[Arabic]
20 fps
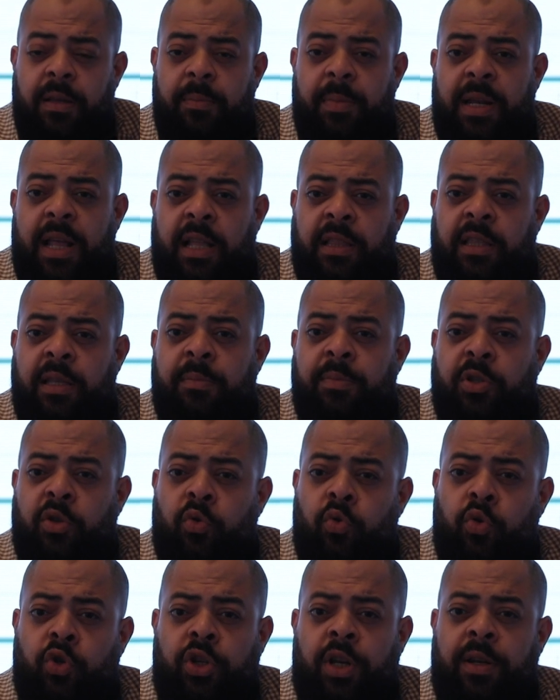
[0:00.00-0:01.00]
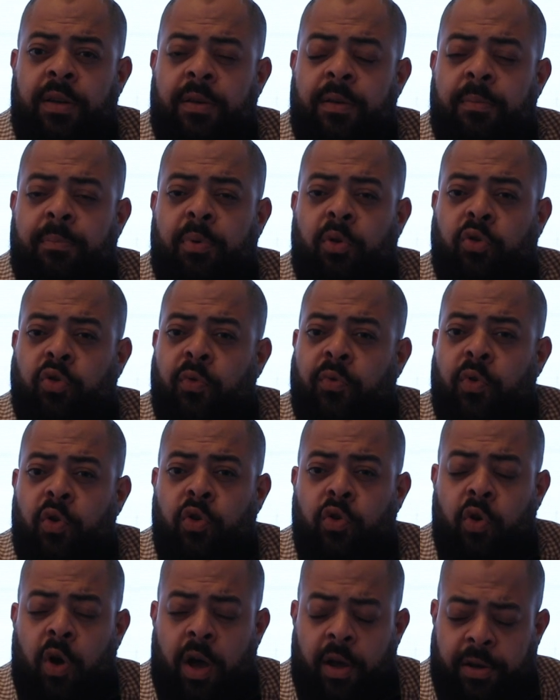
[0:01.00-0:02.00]
بنقدم سولوشن
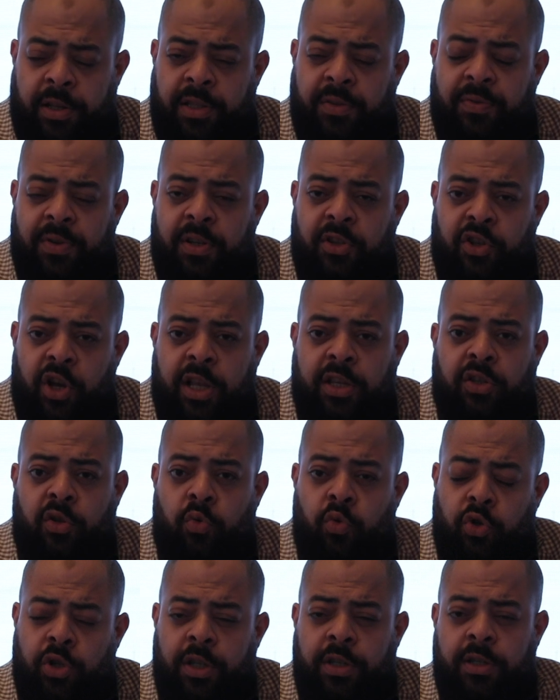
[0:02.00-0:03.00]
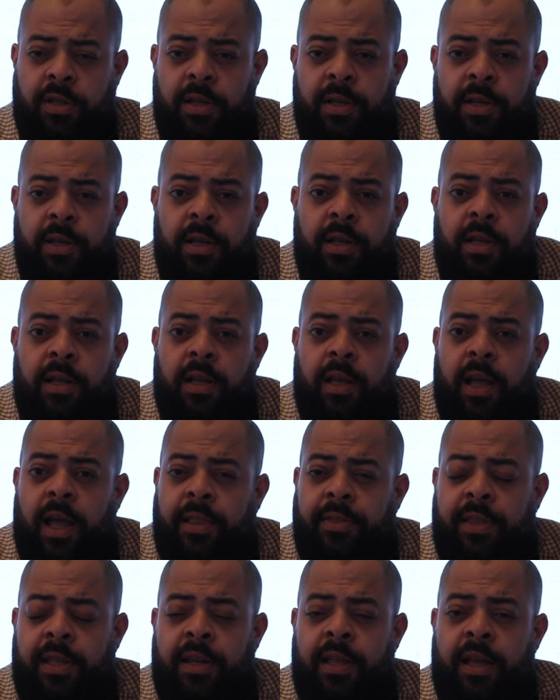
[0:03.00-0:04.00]
بروتوفوليو عريض في الجي اس سولوشنز
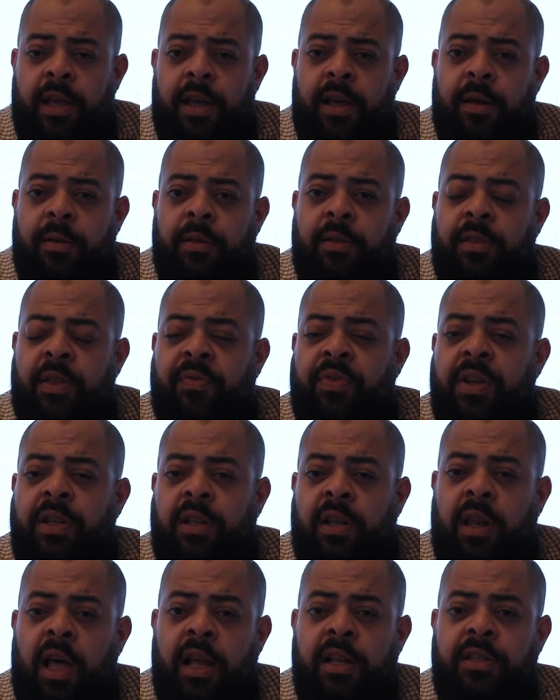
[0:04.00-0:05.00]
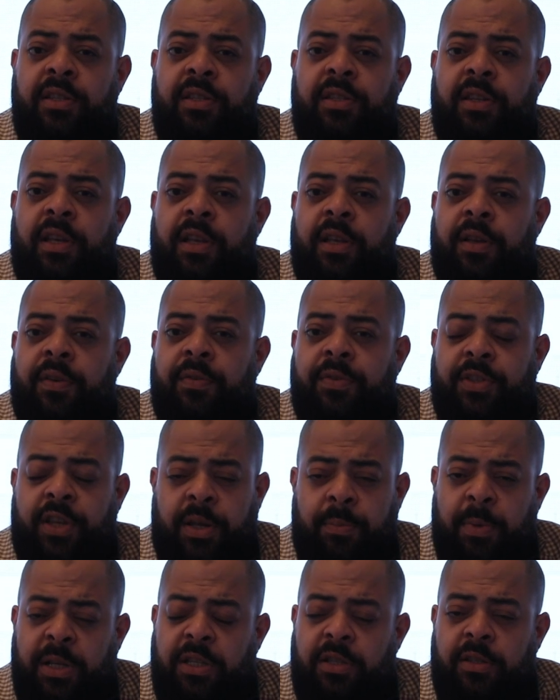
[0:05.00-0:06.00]
عندنا ديفرنت كلاينتس آه، في
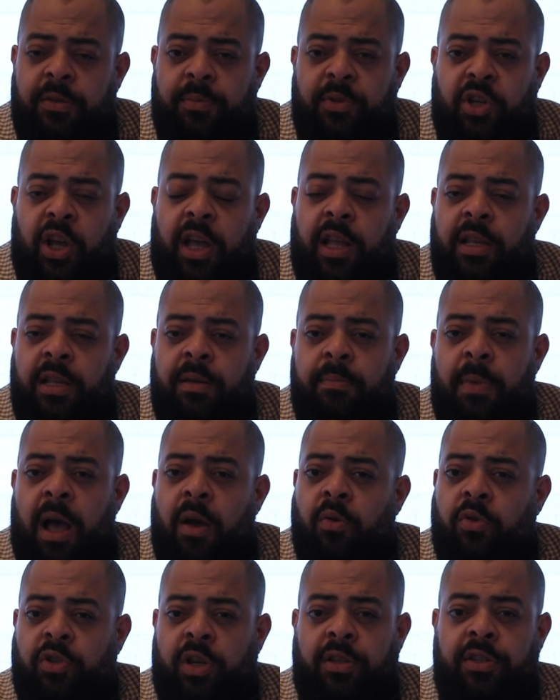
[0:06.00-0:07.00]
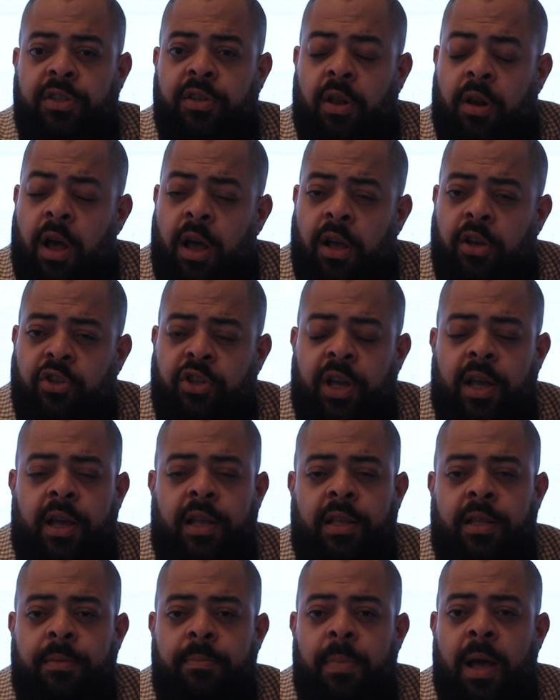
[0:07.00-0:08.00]
سيجمنتس شغالين مع وزاره الزراعه
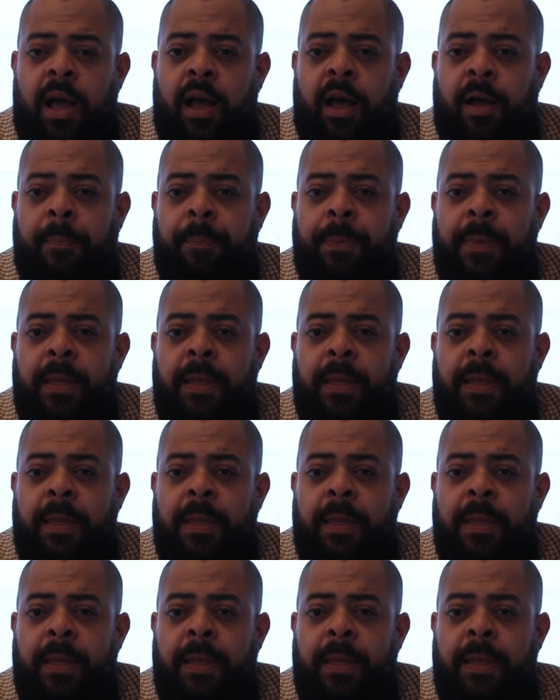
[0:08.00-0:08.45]
شغالين مع